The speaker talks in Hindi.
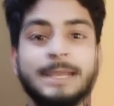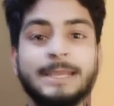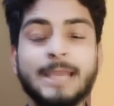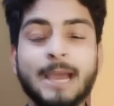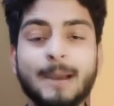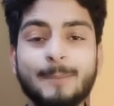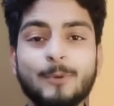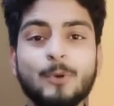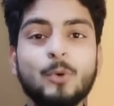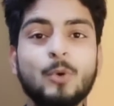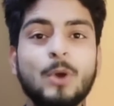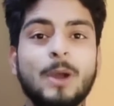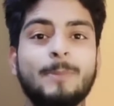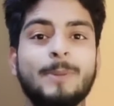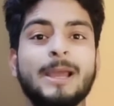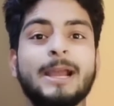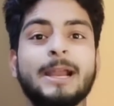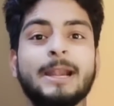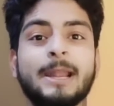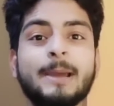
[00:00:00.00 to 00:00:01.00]
ये आप लोगों को
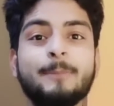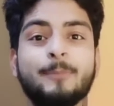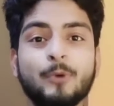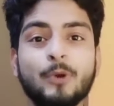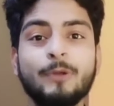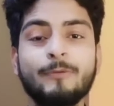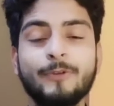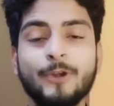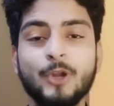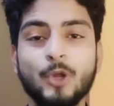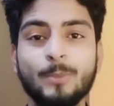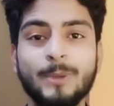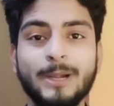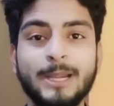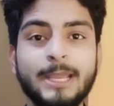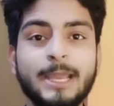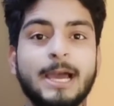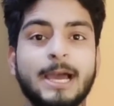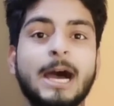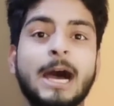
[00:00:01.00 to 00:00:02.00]
अप्लाई करना है पूरे वीडियो में
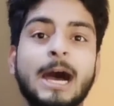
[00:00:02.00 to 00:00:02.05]
ठीक है